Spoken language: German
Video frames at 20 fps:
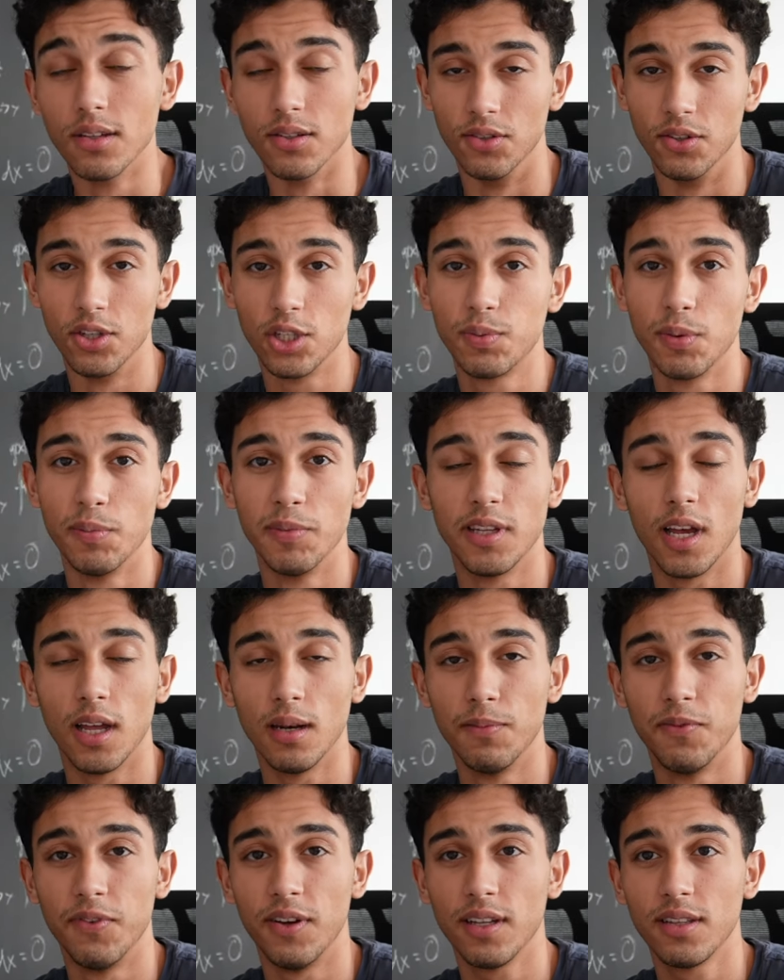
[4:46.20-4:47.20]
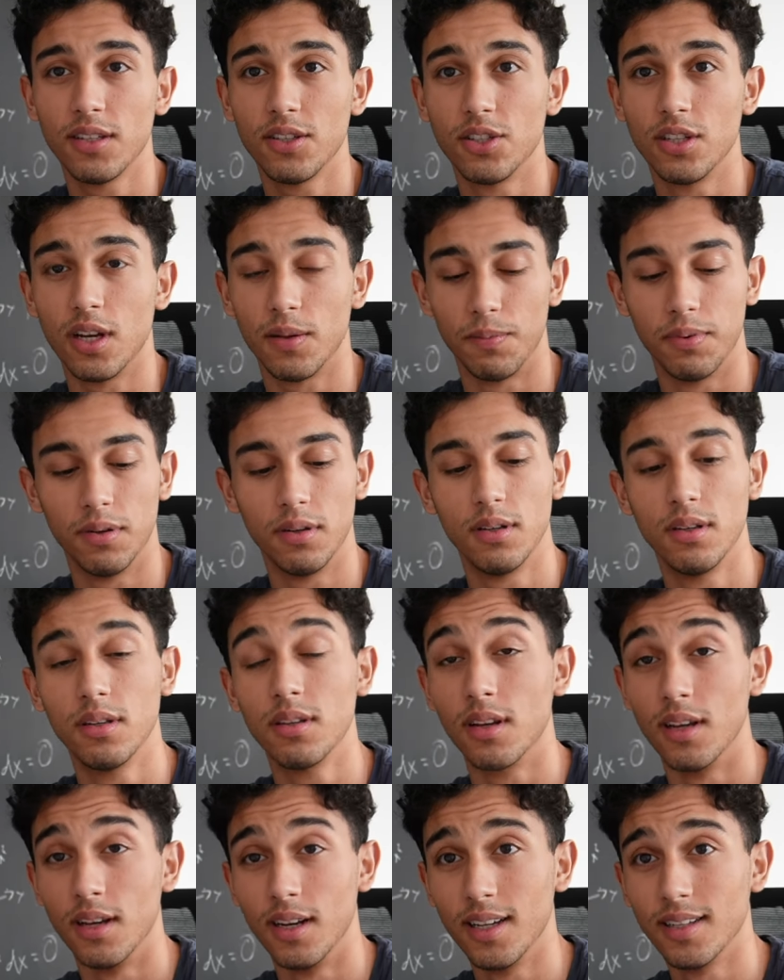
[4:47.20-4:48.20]
Bro, also, ich bin mit allem fertig. Ich habe
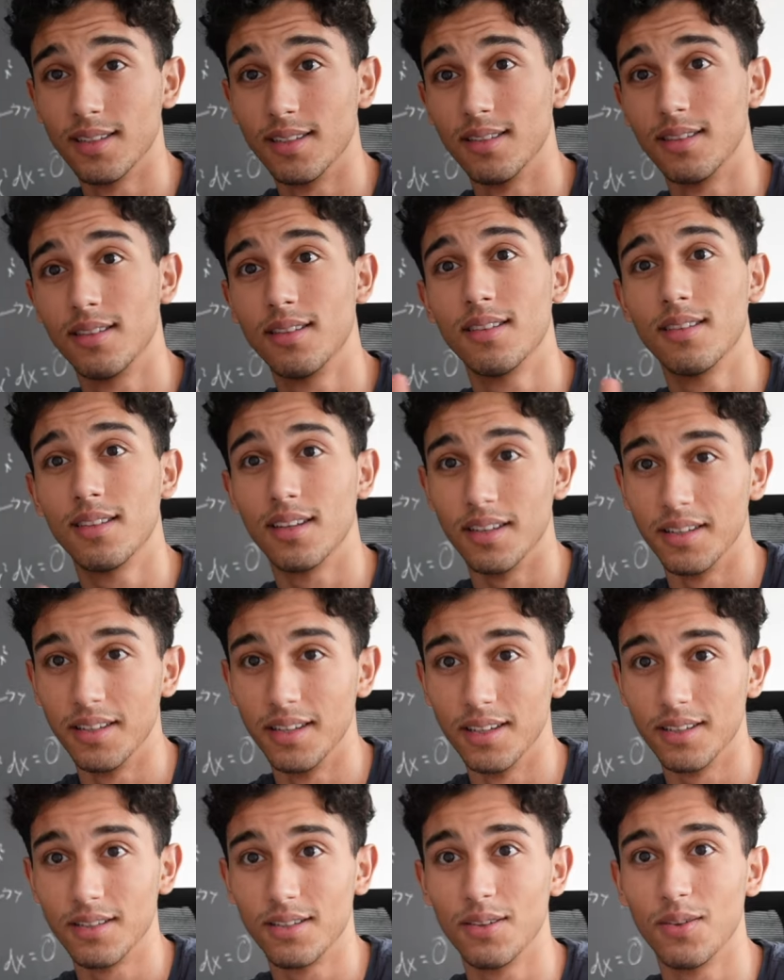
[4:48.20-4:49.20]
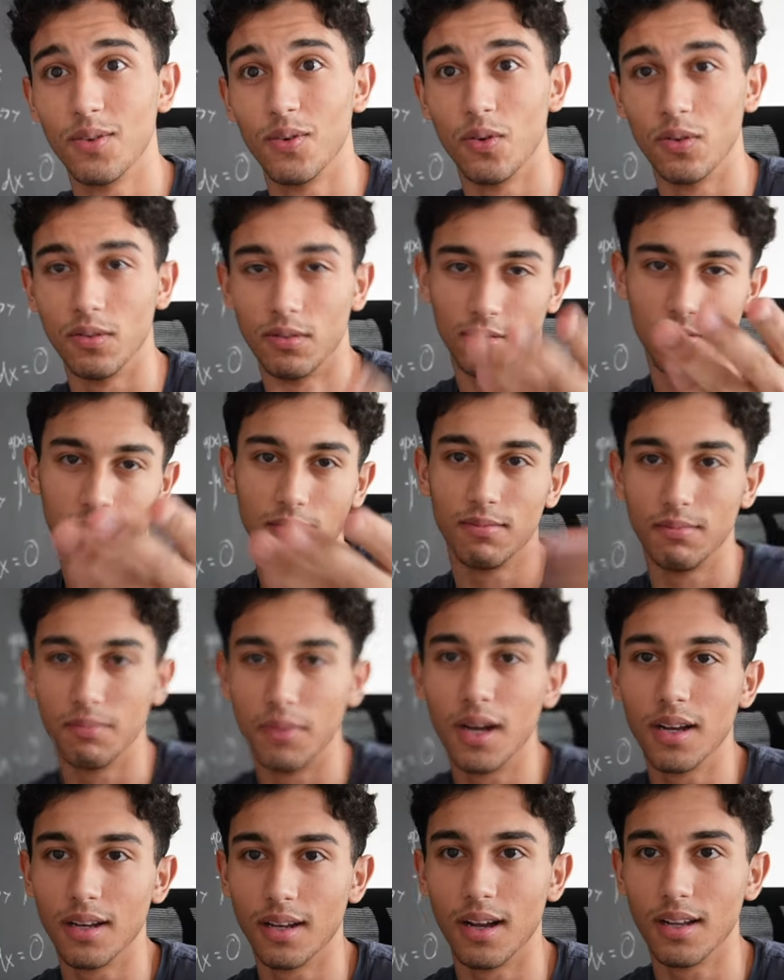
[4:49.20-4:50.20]
gelesen, trainiert und
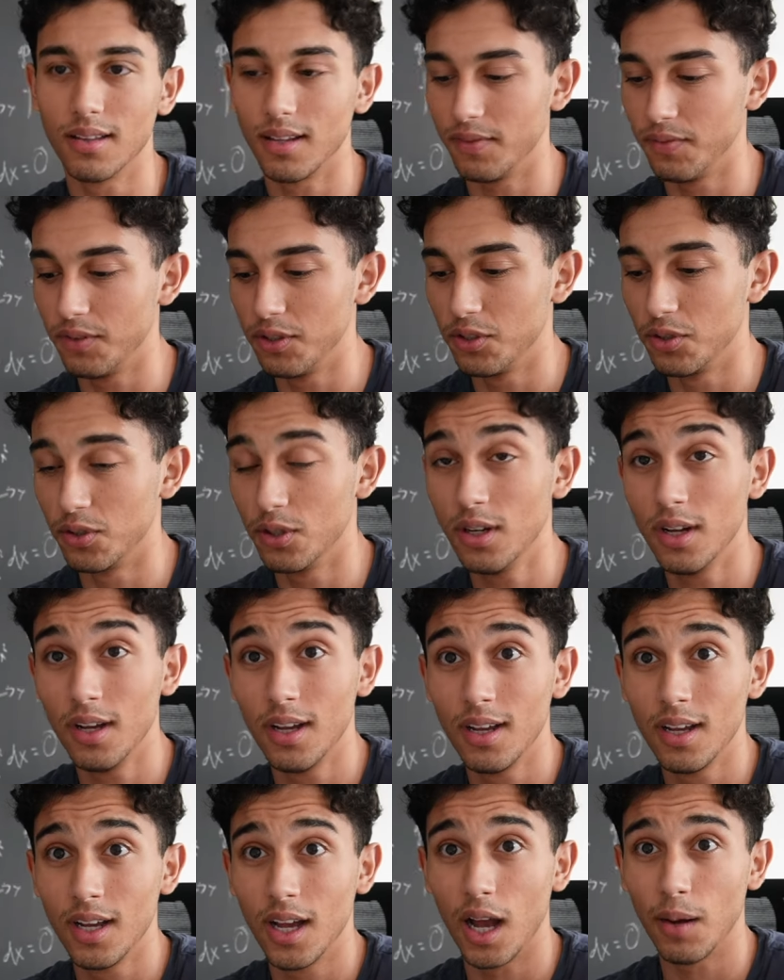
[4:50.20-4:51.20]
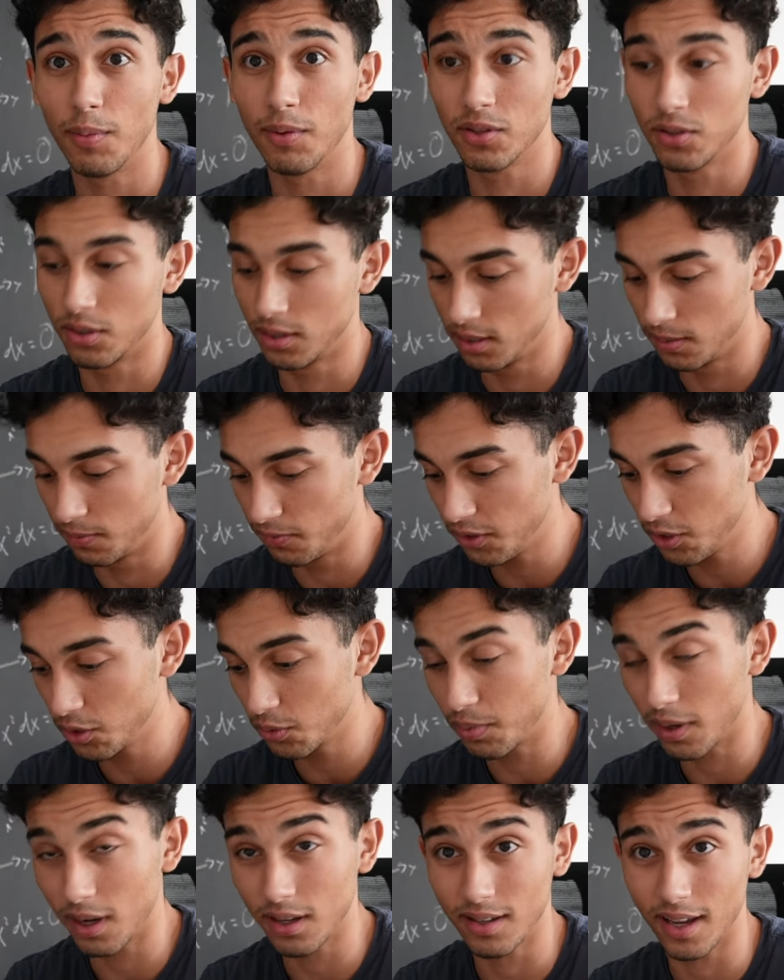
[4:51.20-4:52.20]
mache gerade ein Video. Aber zu diesem
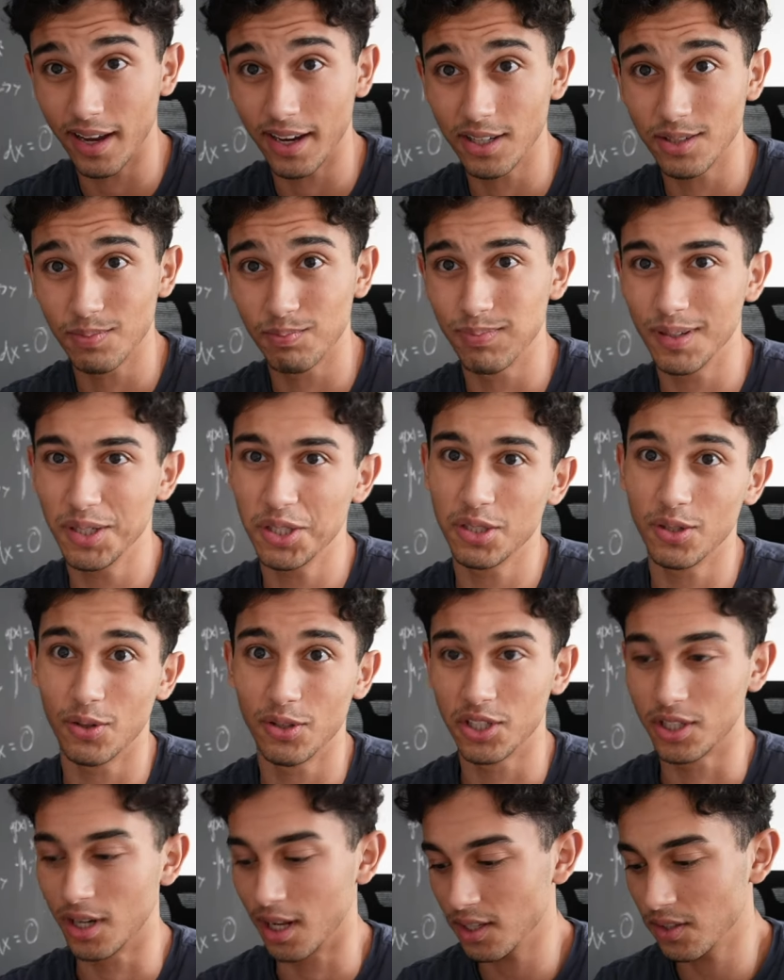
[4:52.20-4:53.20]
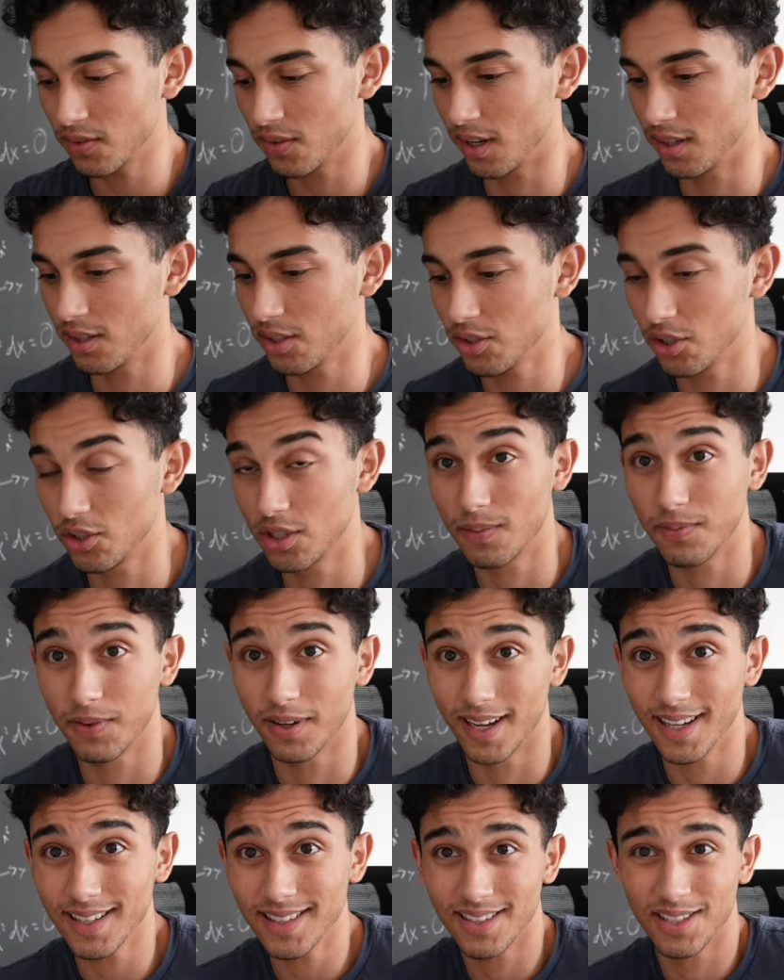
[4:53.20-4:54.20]
Videopart eigentlich bin ich noch nicht ganz fertig. Ich habe
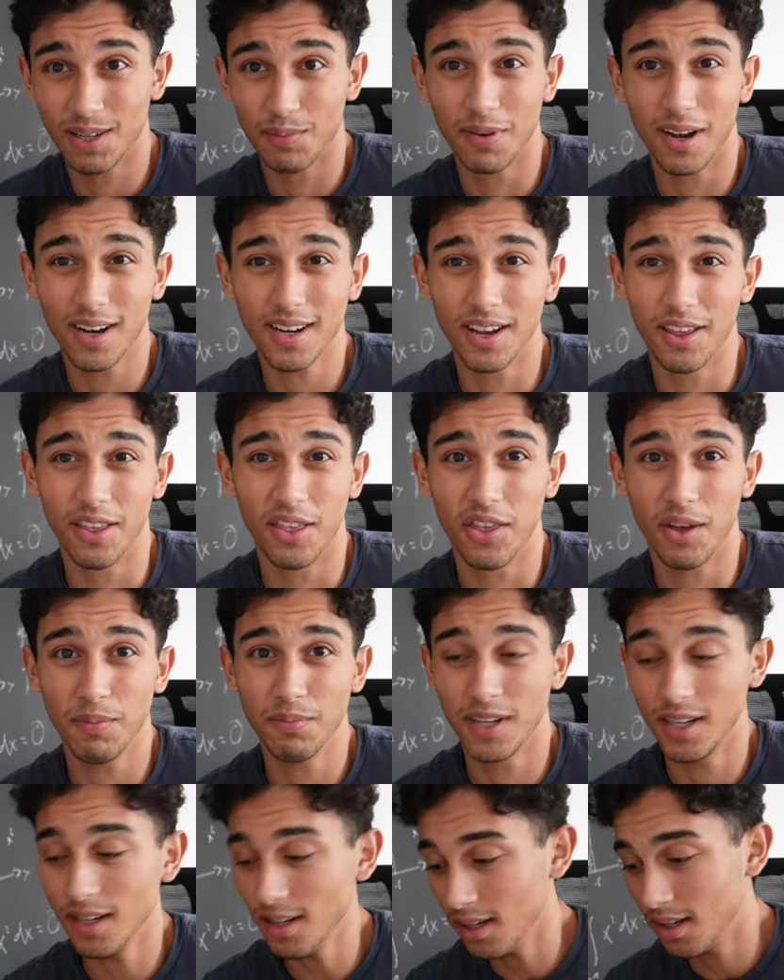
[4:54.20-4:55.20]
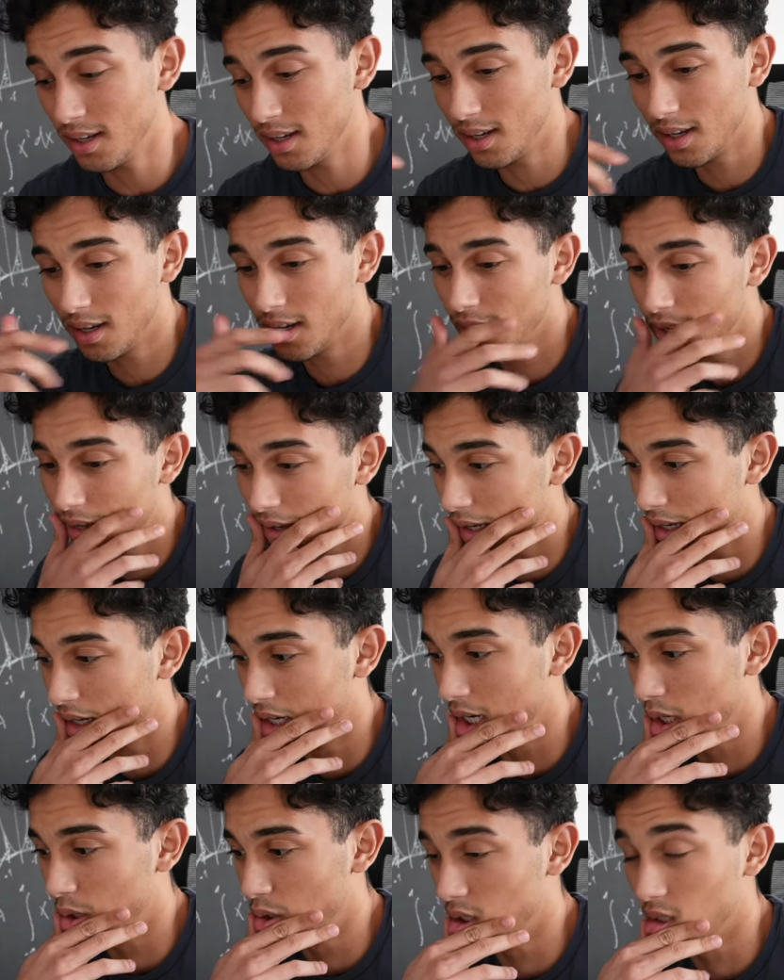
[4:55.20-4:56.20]
vergessen, ich habe gar kein Thumbnail.
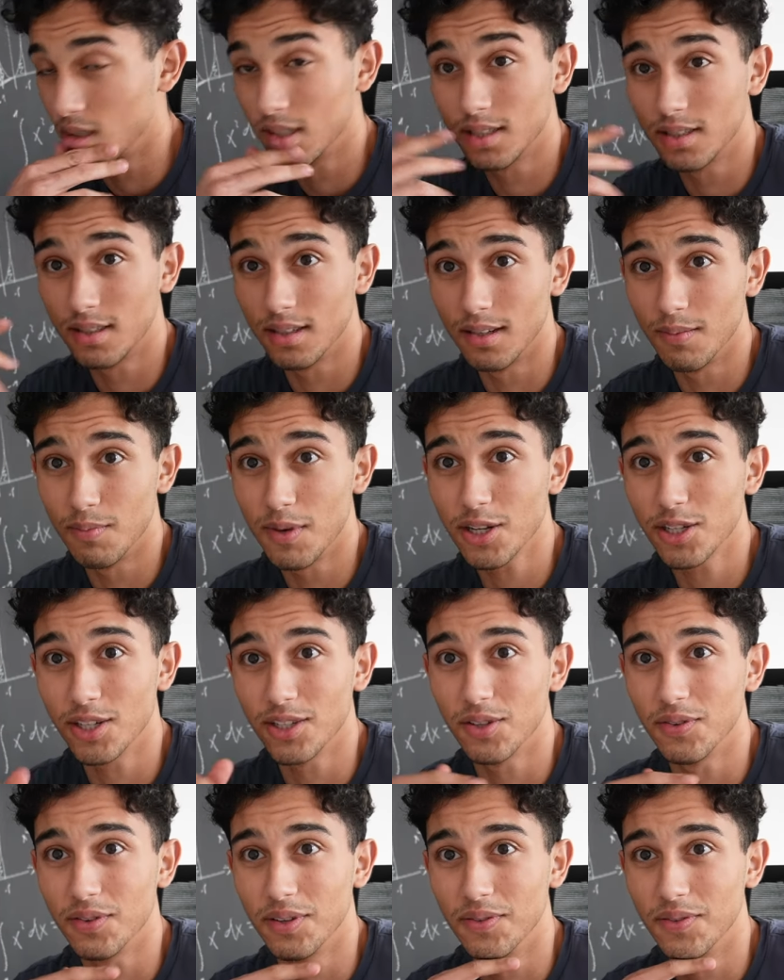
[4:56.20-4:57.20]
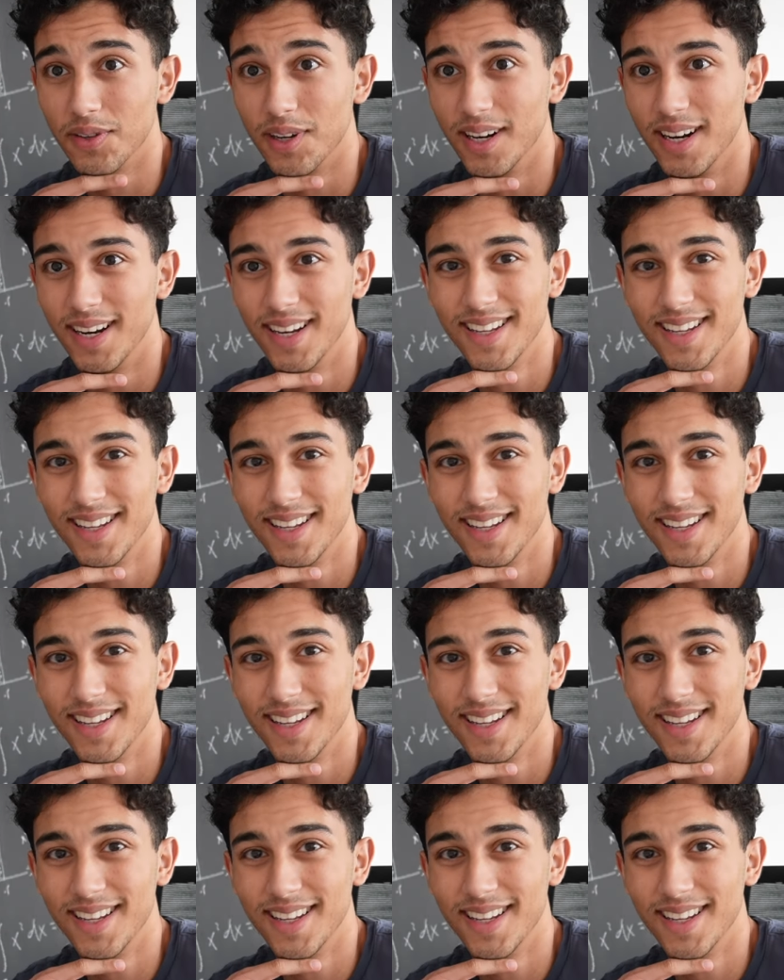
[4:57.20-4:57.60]
Äh, und das äh, mache ich jetzt auf jeden Fall.